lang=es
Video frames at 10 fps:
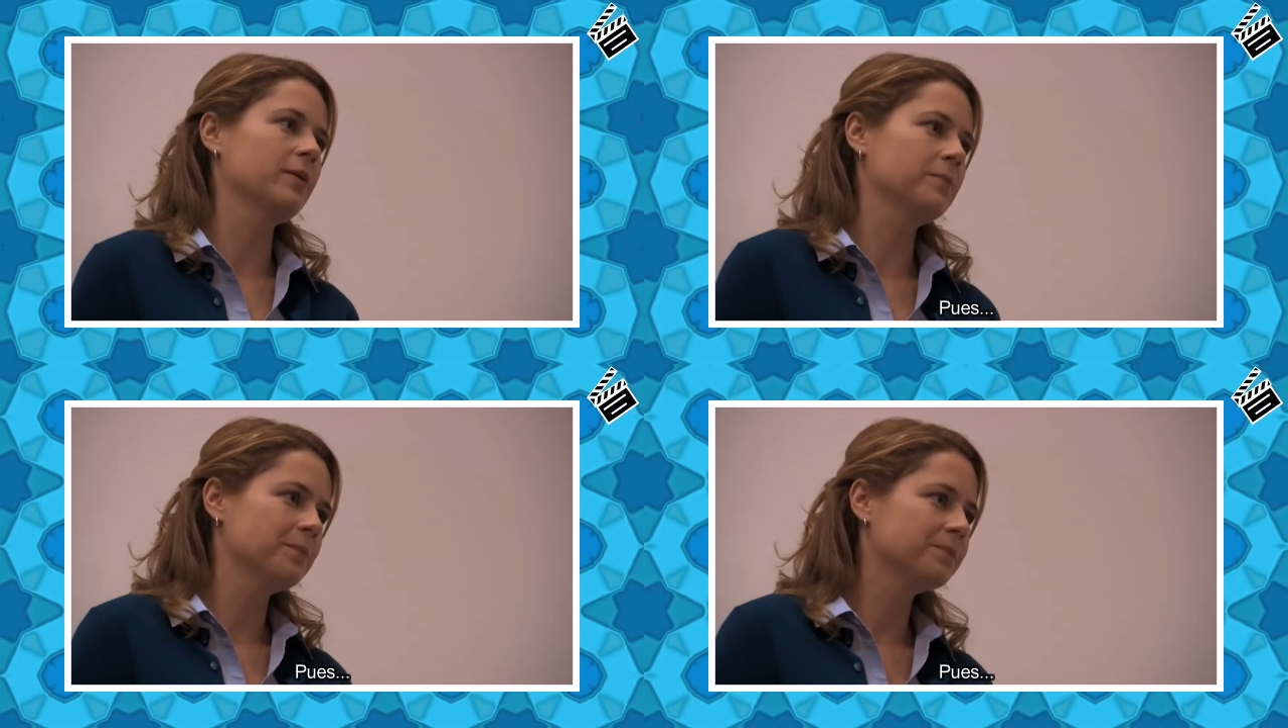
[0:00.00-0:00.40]

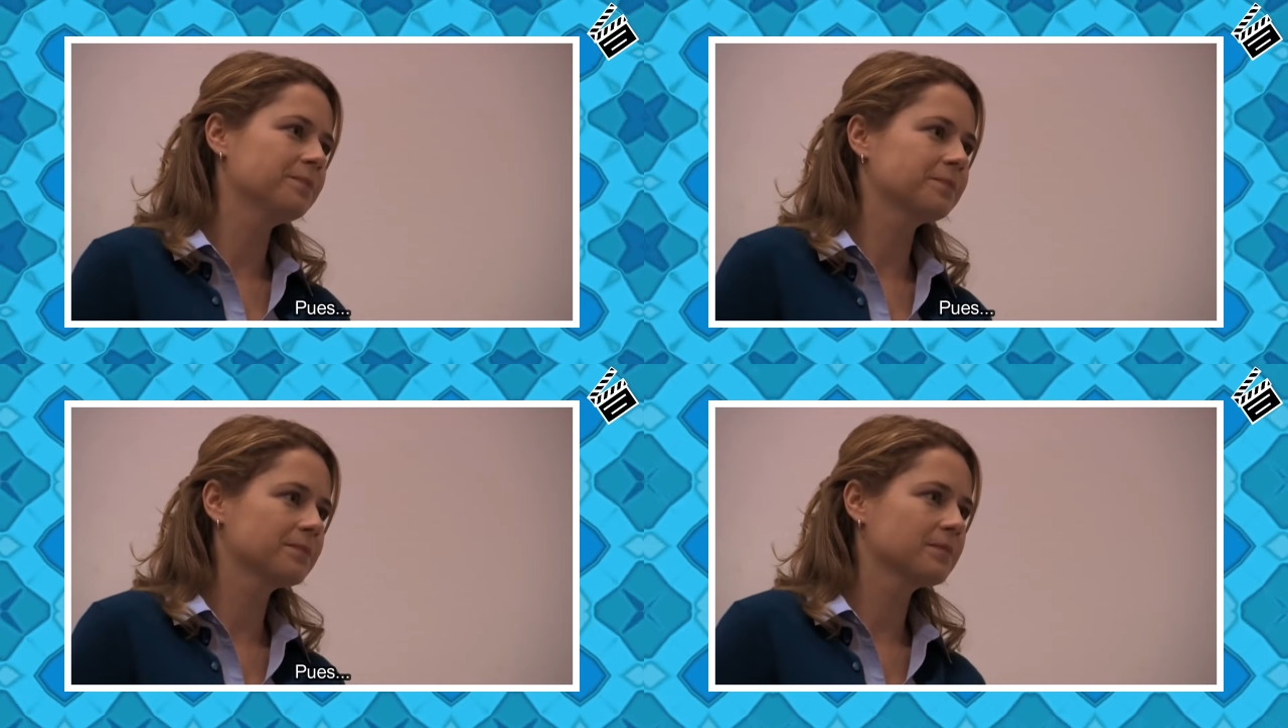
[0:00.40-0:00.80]
Well,
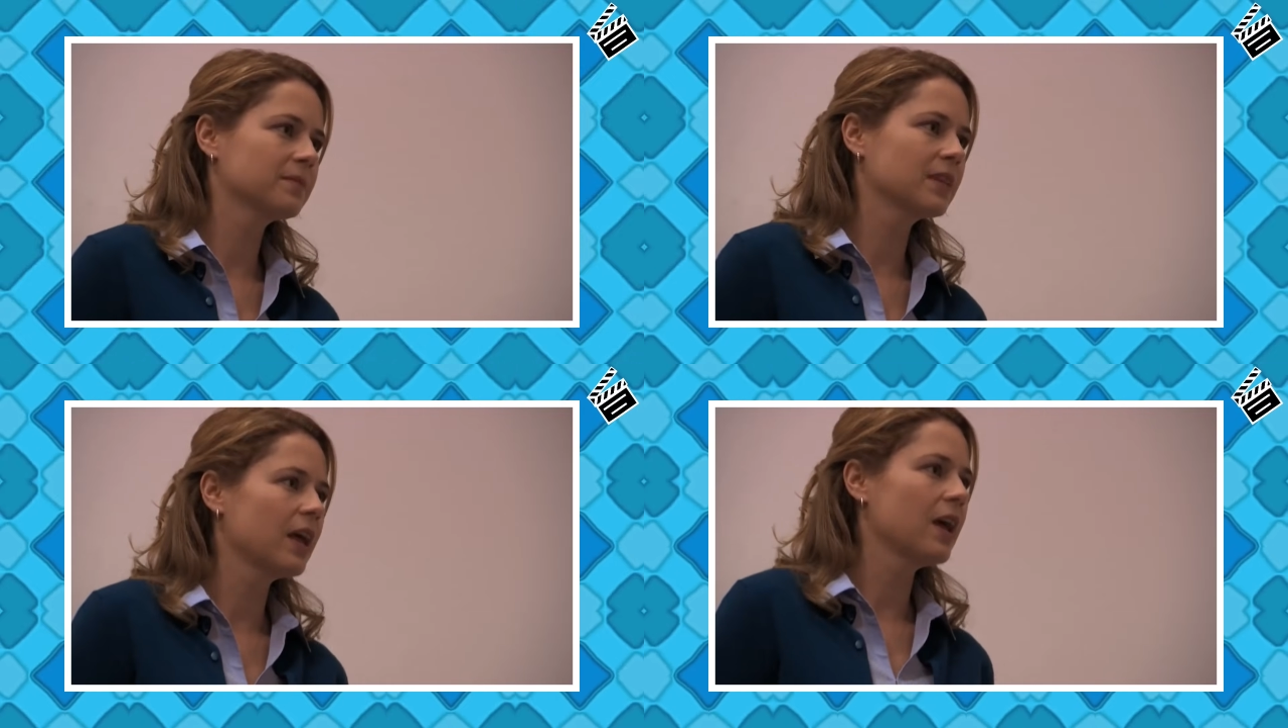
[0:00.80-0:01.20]

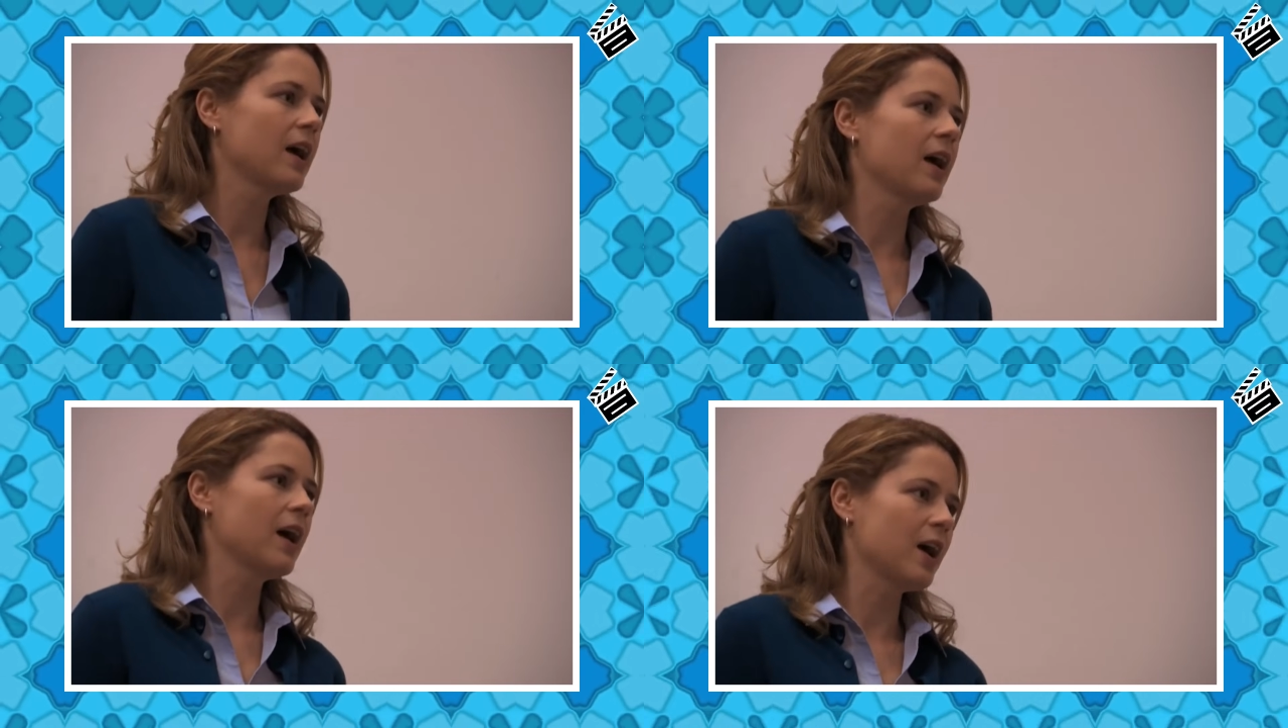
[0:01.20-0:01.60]

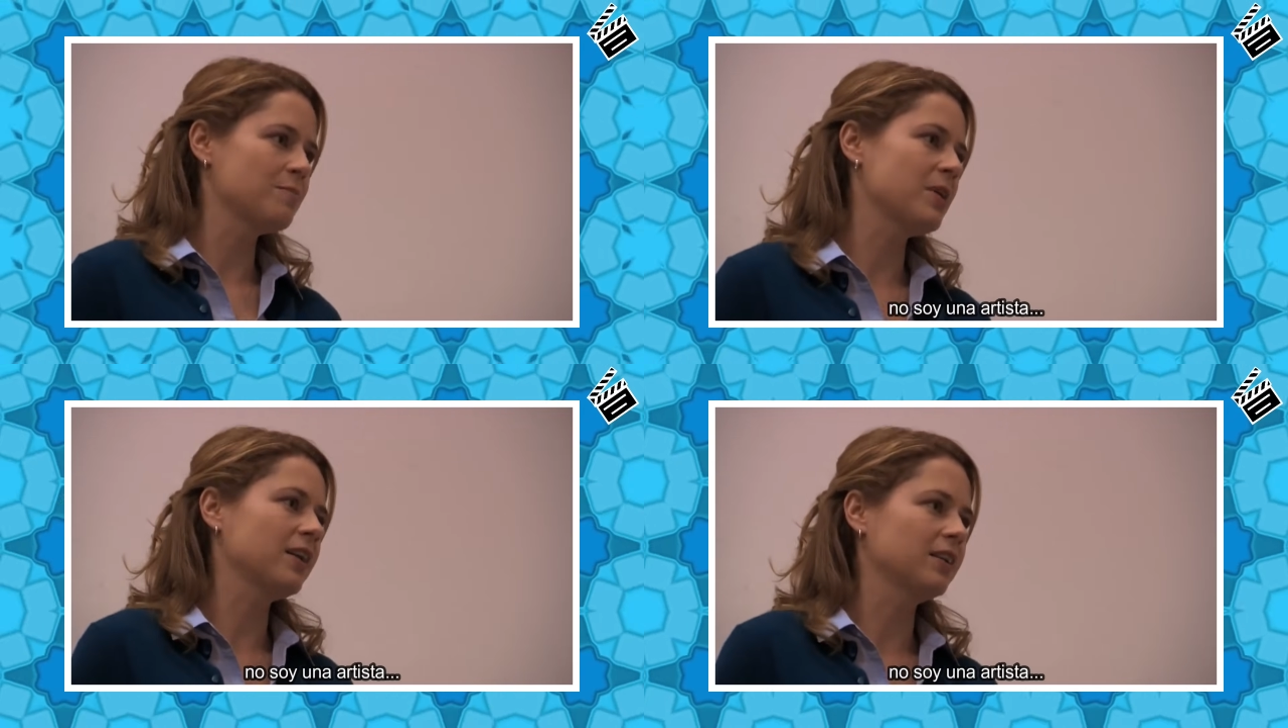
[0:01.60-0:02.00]

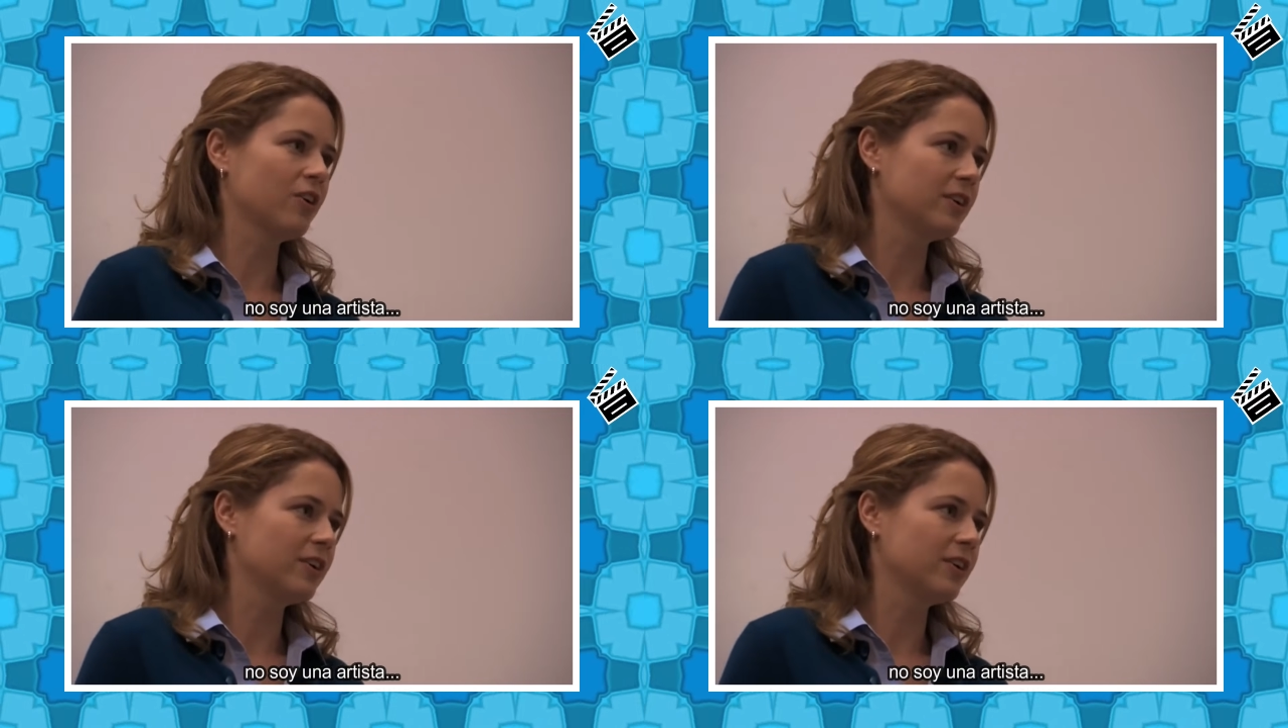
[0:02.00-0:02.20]
I'm not